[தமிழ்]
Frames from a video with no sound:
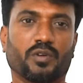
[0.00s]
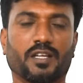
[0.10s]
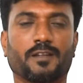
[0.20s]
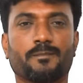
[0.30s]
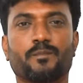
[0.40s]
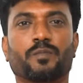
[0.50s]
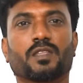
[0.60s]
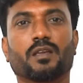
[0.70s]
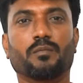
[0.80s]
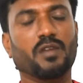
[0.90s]
போகிறேன்
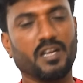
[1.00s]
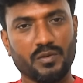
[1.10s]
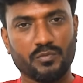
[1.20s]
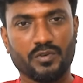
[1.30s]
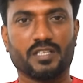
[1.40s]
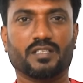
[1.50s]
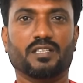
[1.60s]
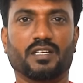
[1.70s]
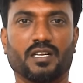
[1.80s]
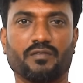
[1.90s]
மீண்டும் உங்களை
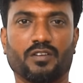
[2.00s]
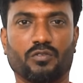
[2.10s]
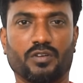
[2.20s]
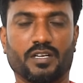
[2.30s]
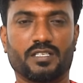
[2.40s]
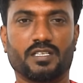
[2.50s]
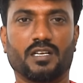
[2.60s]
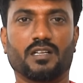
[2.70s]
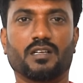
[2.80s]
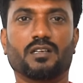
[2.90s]
சந்திக்கிறேன் வேறொரு
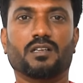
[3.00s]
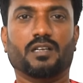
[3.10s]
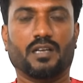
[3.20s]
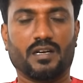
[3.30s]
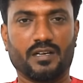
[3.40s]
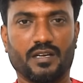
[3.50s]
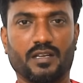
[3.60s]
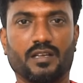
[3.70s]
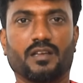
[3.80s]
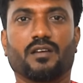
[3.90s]
நிகழ்ச்சியில் நன்றி
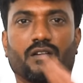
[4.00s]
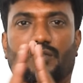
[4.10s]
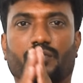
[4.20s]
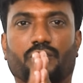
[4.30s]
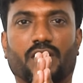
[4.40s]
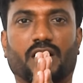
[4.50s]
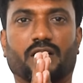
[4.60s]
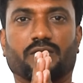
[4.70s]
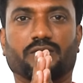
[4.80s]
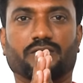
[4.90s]
வணக்கம்